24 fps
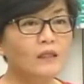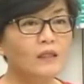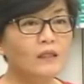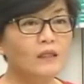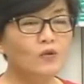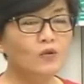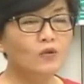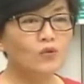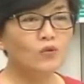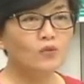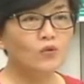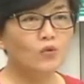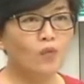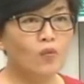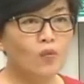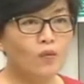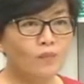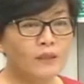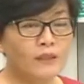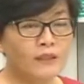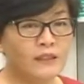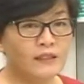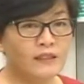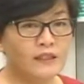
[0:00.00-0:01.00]
这个就是我
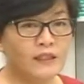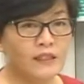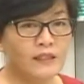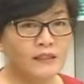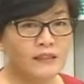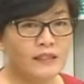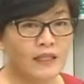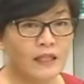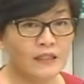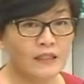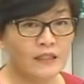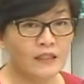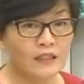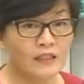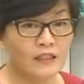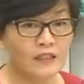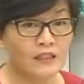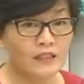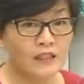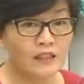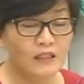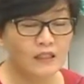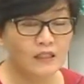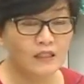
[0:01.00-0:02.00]
们现在
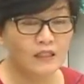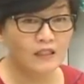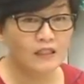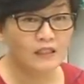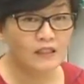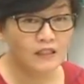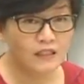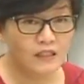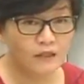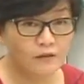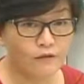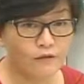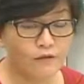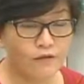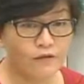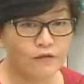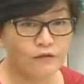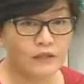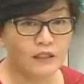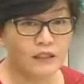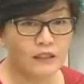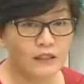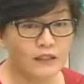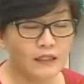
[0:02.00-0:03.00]
的政
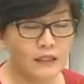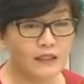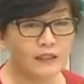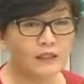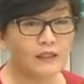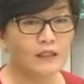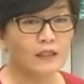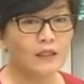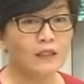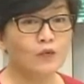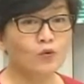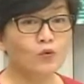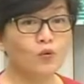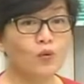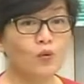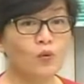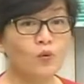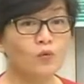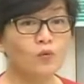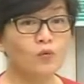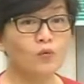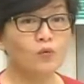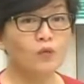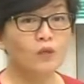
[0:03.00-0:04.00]
府的政策错
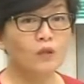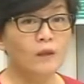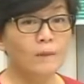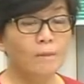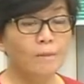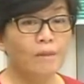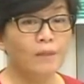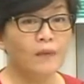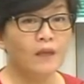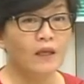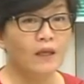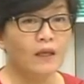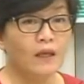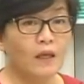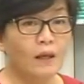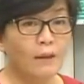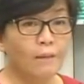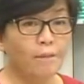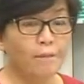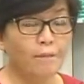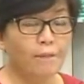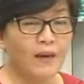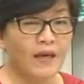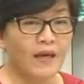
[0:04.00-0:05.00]
误，
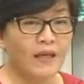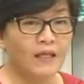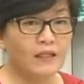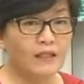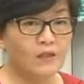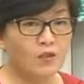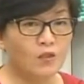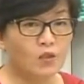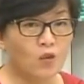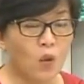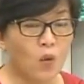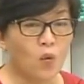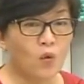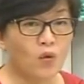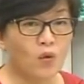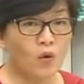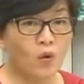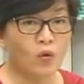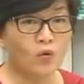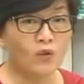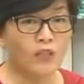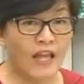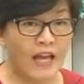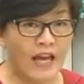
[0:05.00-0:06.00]
被中
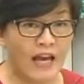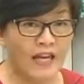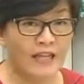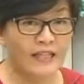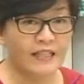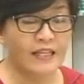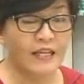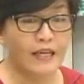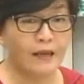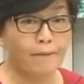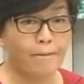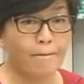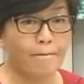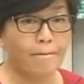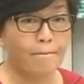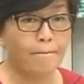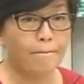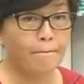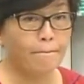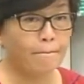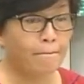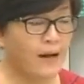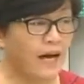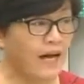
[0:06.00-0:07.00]
油台电
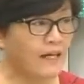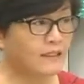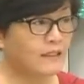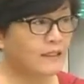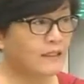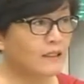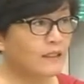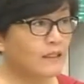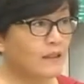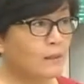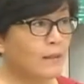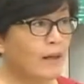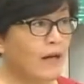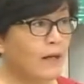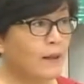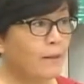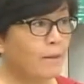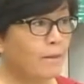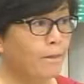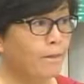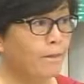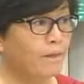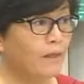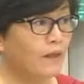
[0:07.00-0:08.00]
把持嘛。
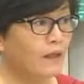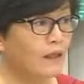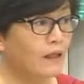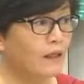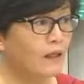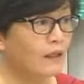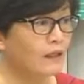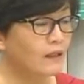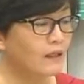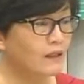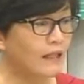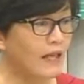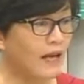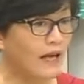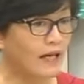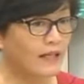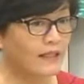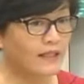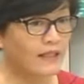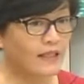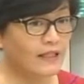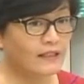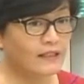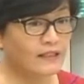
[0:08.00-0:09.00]

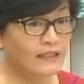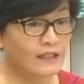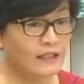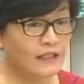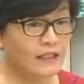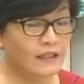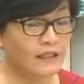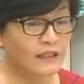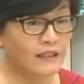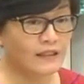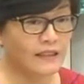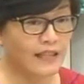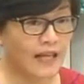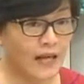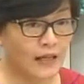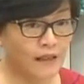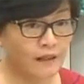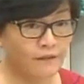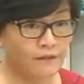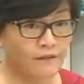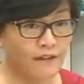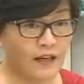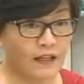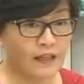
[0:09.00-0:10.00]
台电是一个
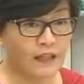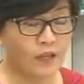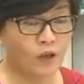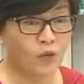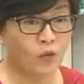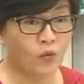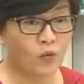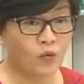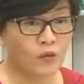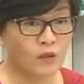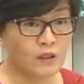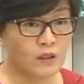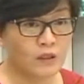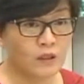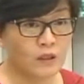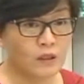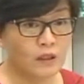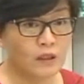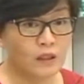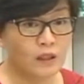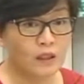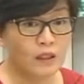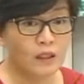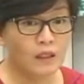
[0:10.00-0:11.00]
大的发电公司，
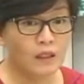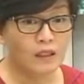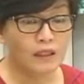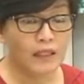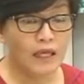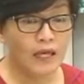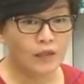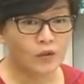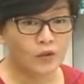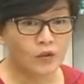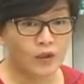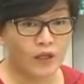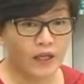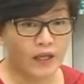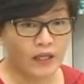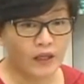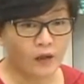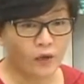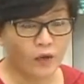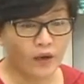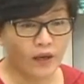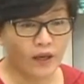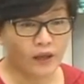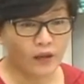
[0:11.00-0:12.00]
他就
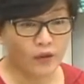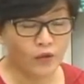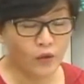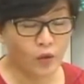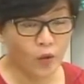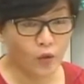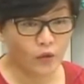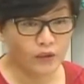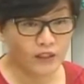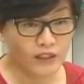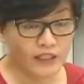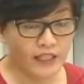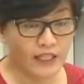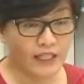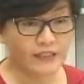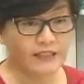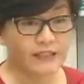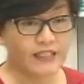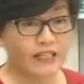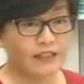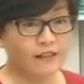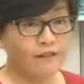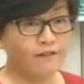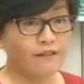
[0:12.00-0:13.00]
宁愿用
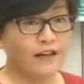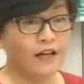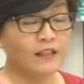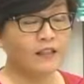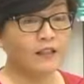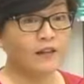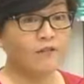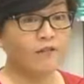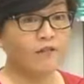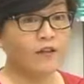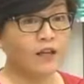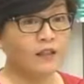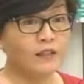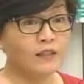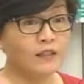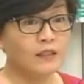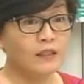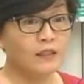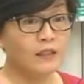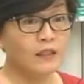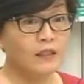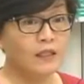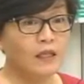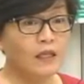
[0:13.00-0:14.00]
现在的发电方
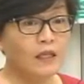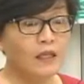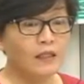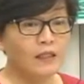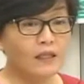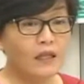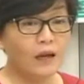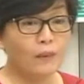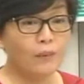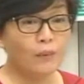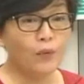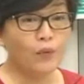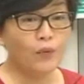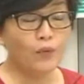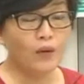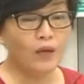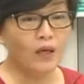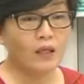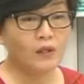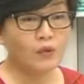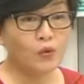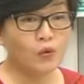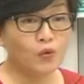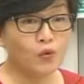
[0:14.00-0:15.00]
式，他不
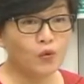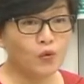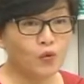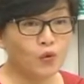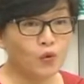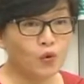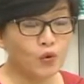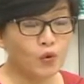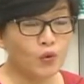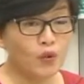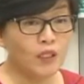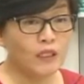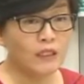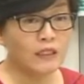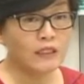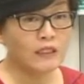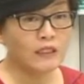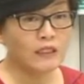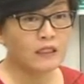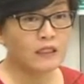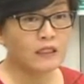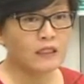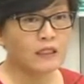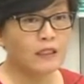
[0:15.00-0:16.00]
愿意去学
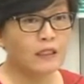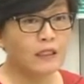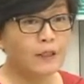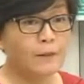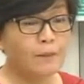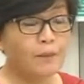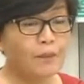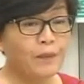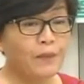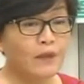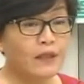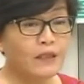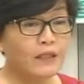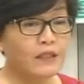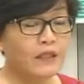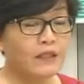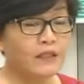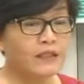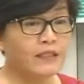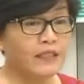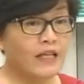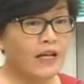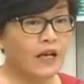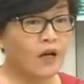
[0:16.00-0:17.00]
习
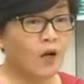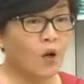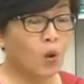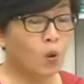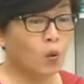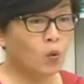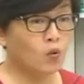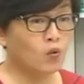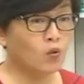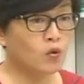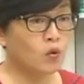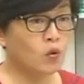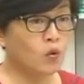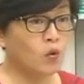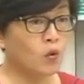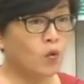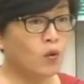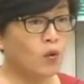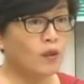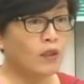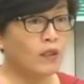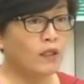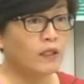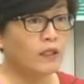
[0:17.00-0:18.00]
人家欧
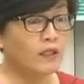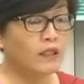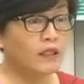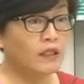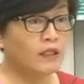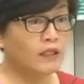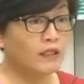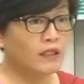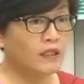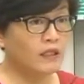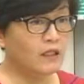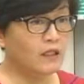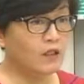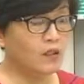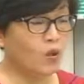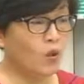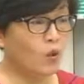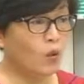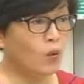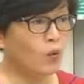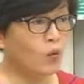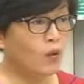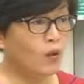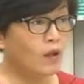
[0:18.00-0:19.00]
洲已经
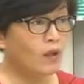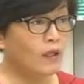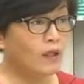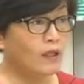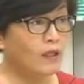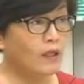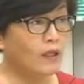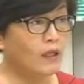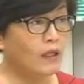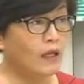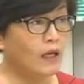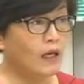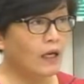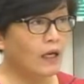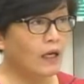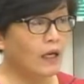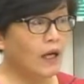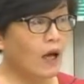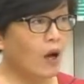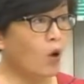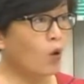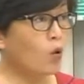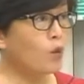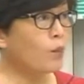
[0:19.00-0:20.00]
有
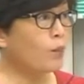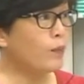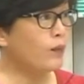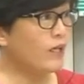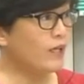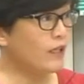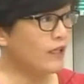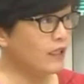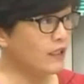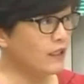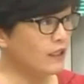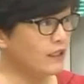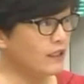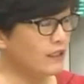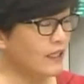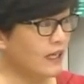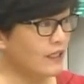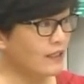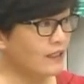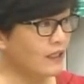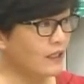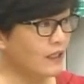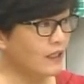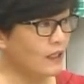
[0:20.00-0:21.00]
高比例的
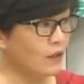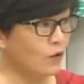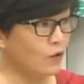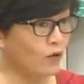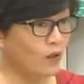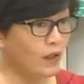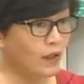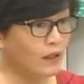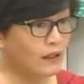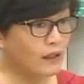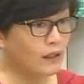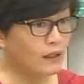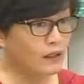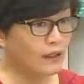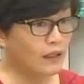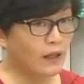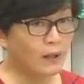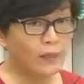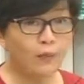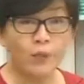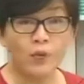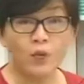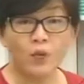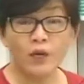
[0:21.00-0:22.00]
再生能源，
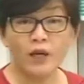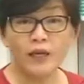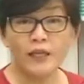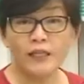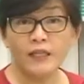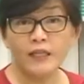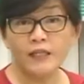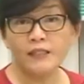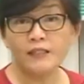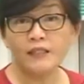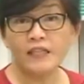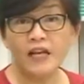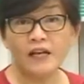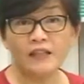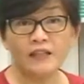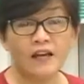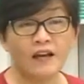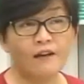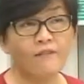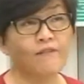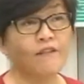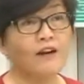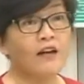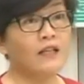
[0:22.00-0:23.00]
也不会影响
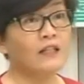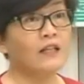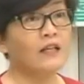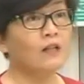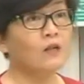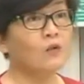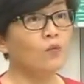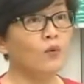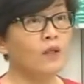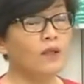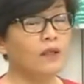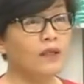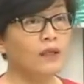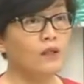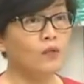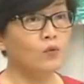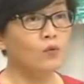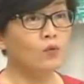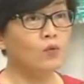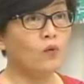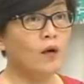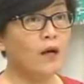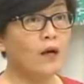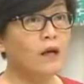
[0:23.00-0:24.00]
它发电的稳定
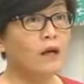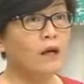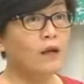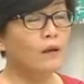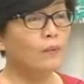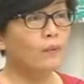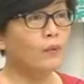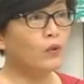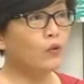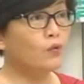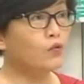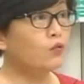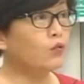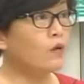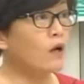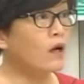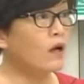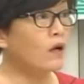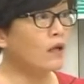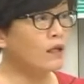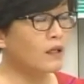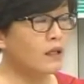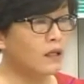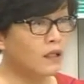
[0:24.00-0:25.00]
度啊。譬如说，
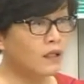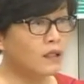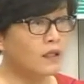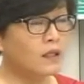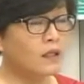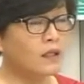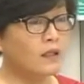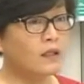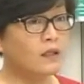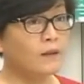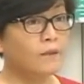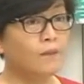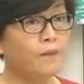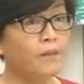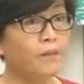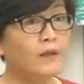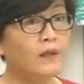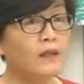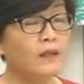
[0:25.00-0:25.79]
好了，和呃。